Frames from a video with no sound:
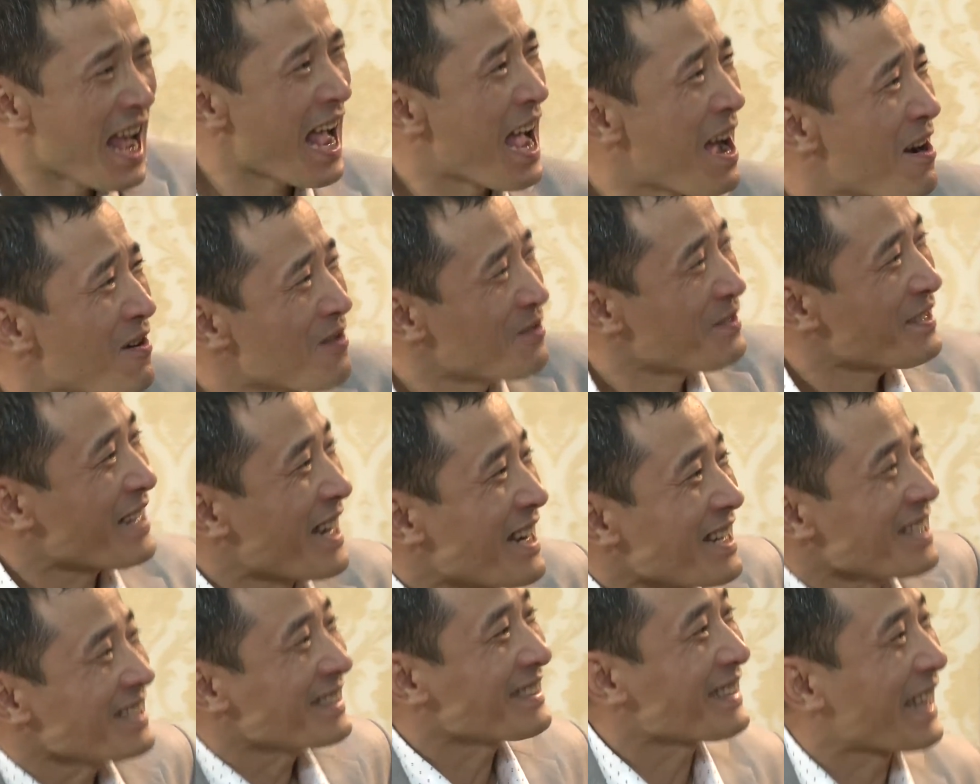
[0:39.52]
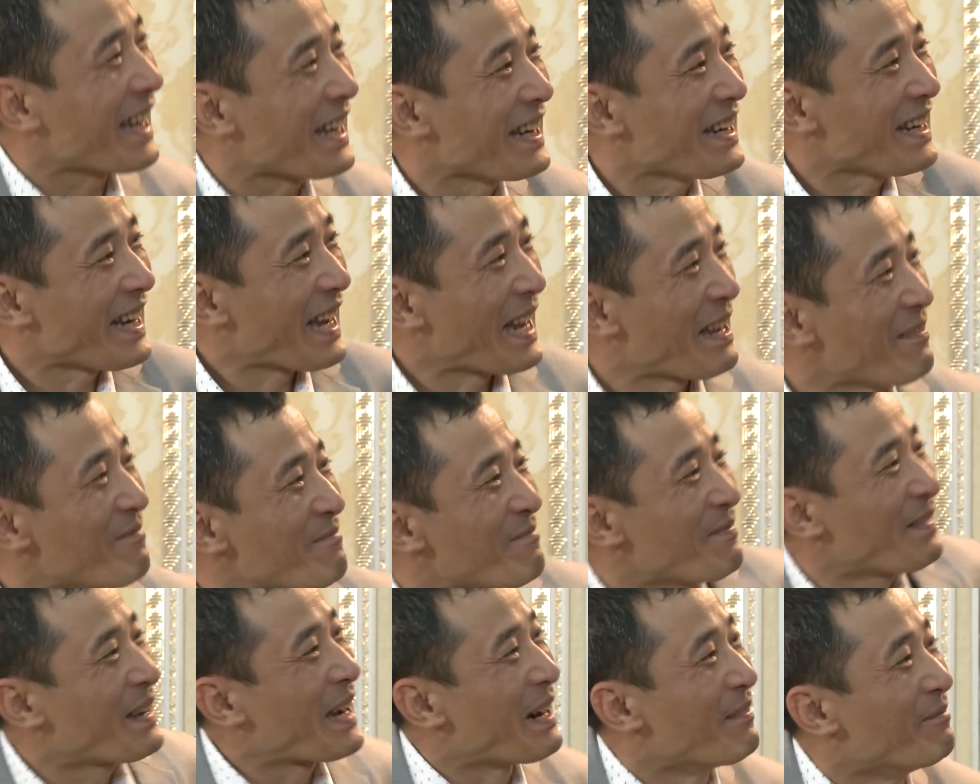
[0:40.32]
áo trắng tay
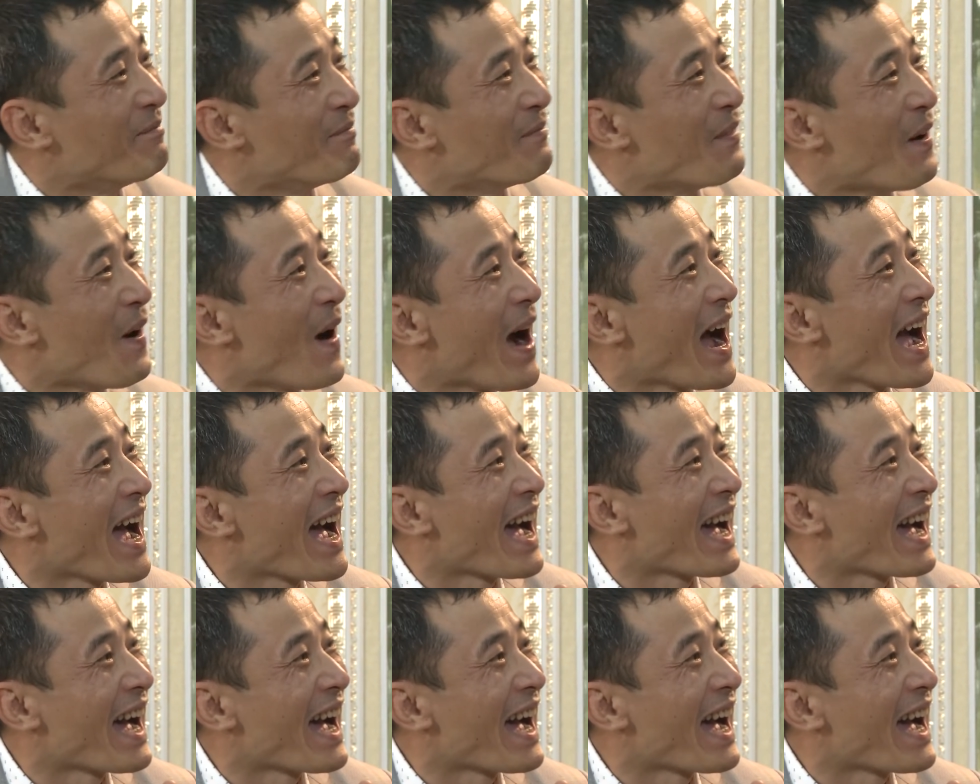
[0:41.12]
em cầm hoa